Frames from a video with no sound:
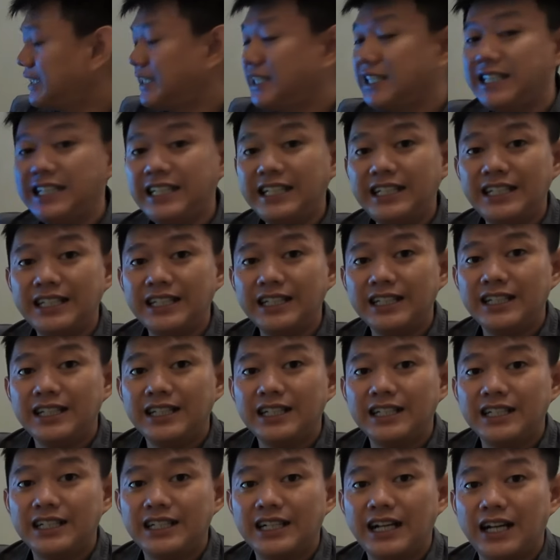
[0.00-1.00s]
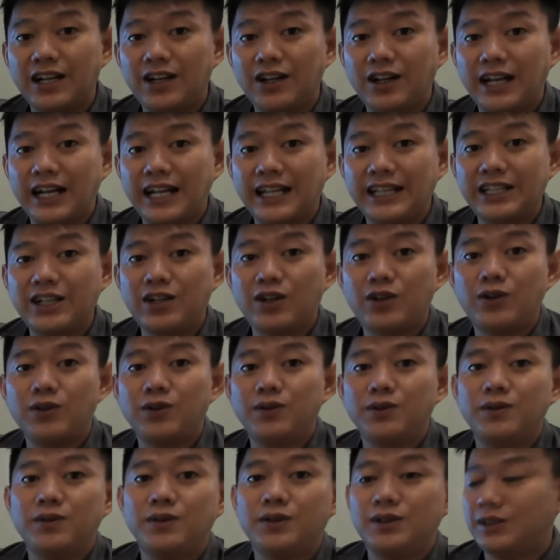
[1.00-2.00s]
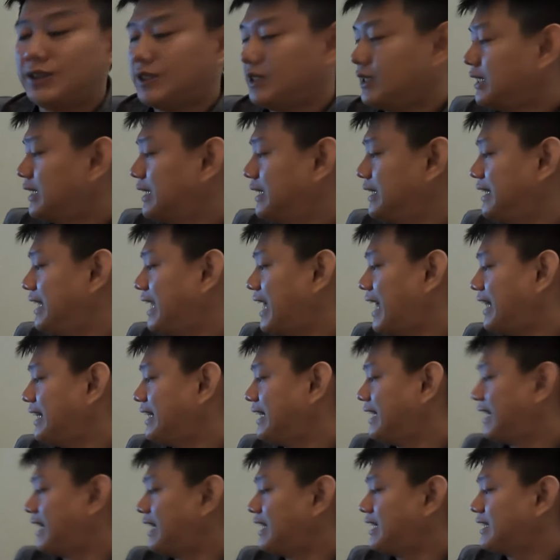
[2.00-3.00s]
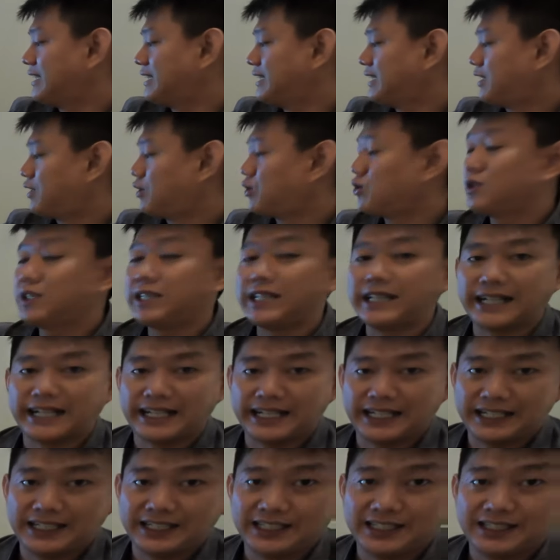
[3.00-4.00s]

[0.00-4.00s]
ini kalau kalian tahu ini adalah router